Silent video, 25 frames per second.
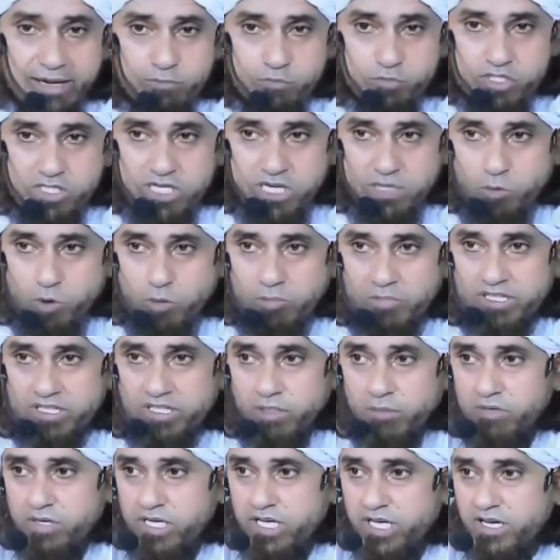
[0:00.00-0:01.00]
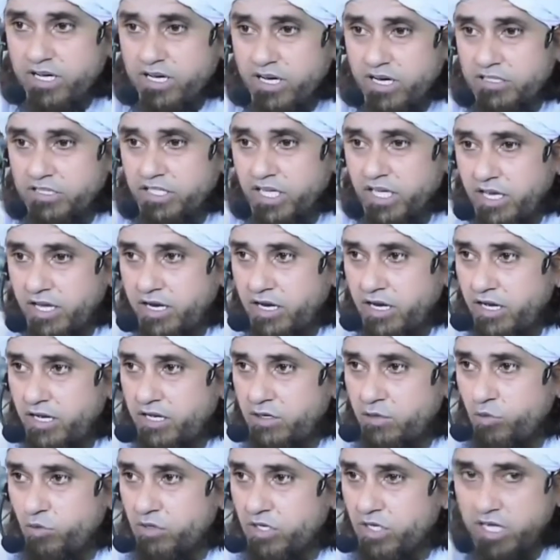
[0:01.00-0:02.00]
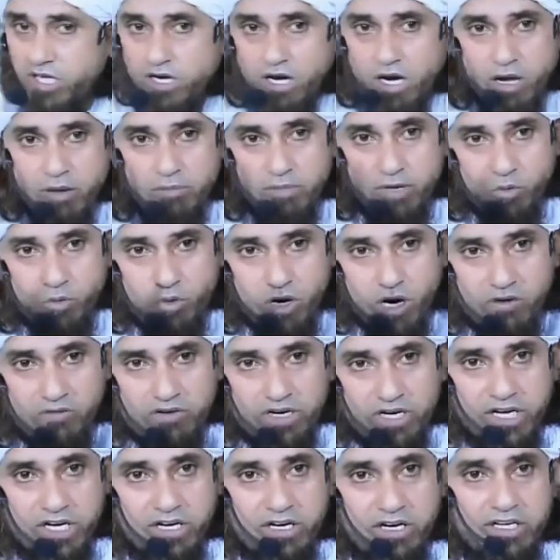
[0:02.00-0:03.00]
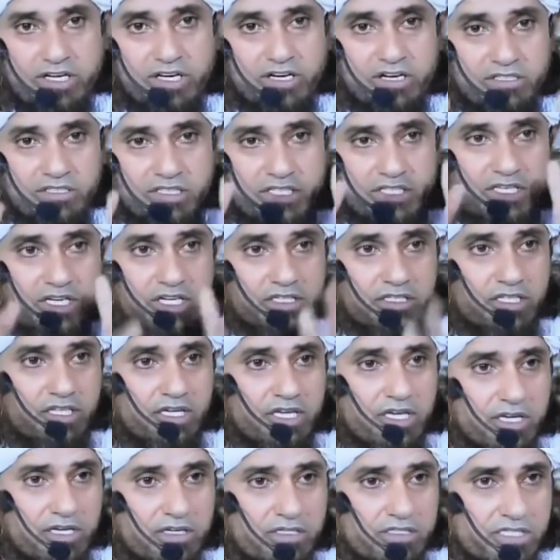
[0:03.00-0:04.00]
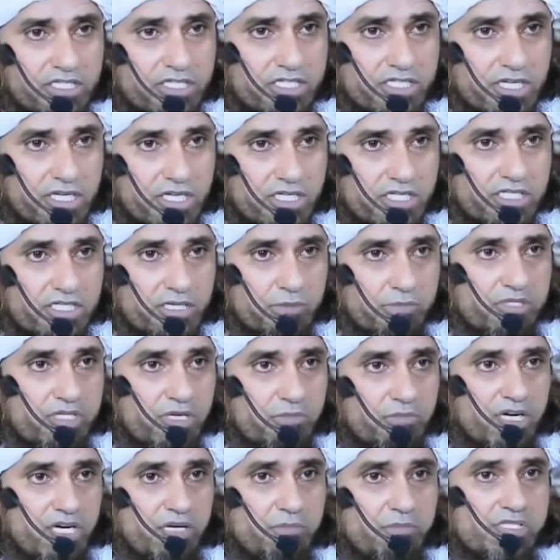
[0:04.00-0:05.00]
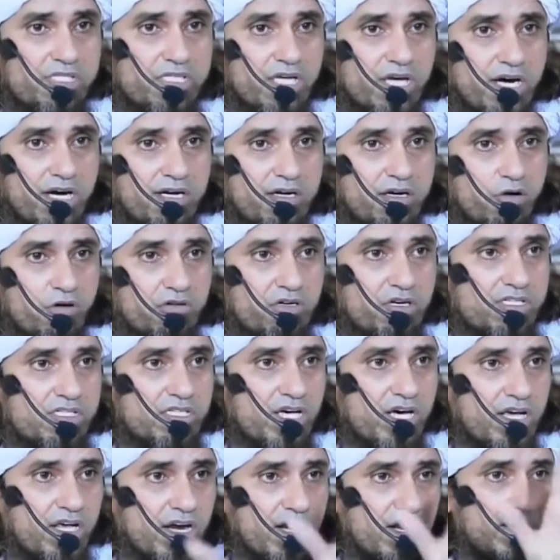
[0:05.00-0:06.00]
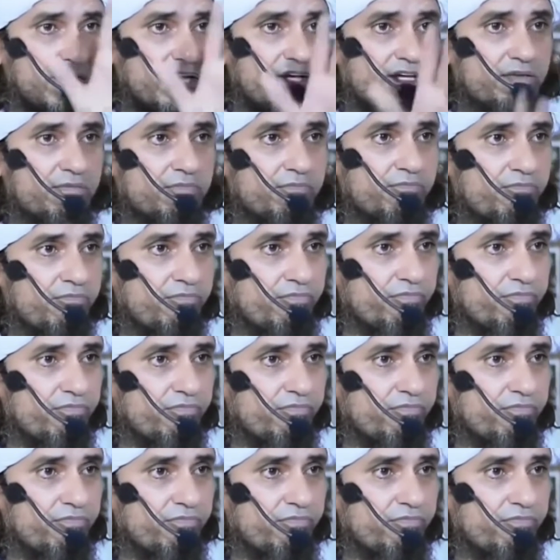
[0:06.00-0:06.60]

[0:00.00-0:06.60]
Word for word: गैर मुस्लिमों में तबलीग करते हैं ना उनकी राह में रुकावटें खड़ी कर दी जाती हैं जिसकी सबसे बड़ी मिसाल डॉक्टर जाकिर नाइक